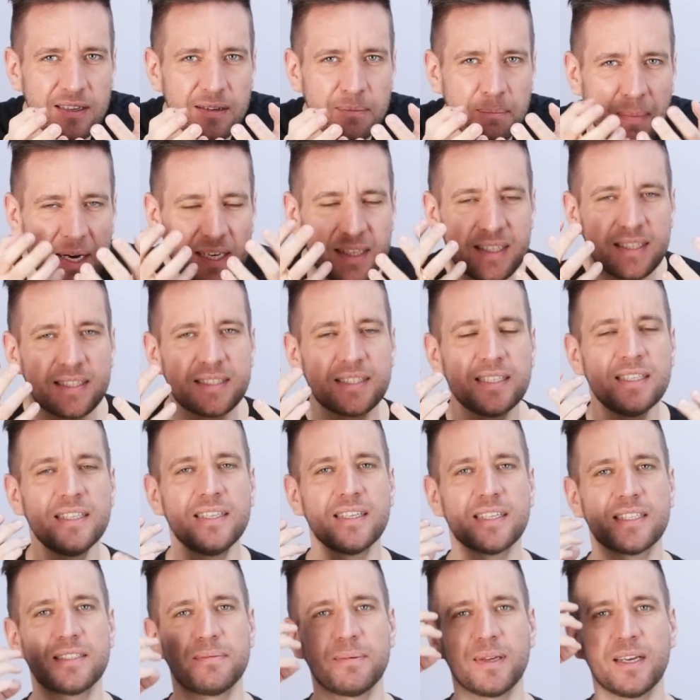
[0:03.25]
Macht es Sinn,
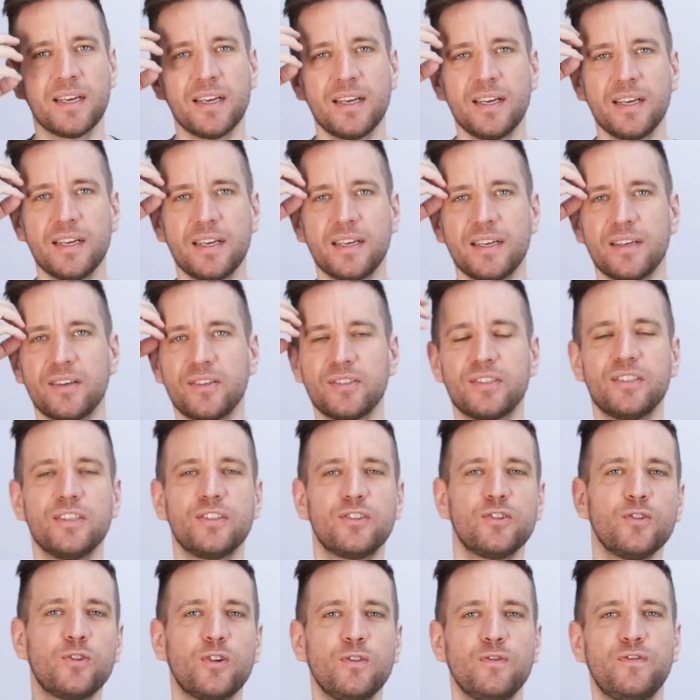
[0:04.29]
dass wir uns eine
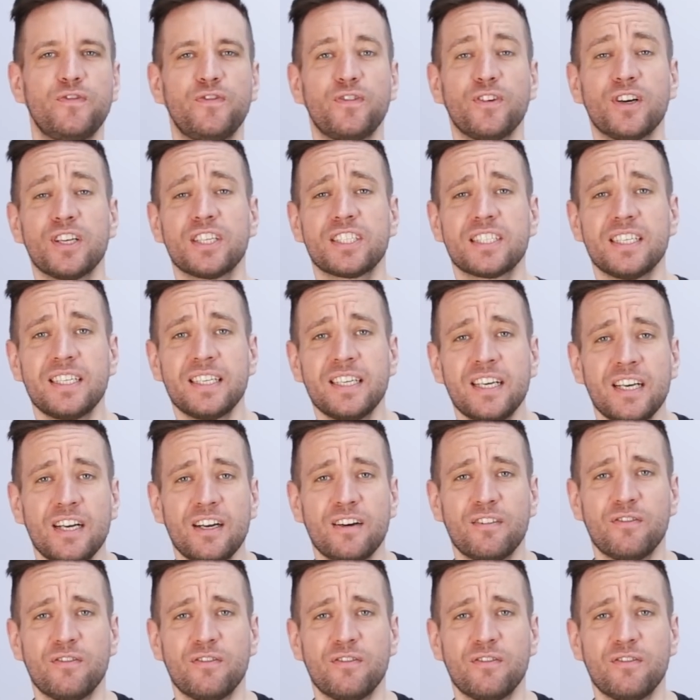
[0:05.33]
Zukunft vorstellen,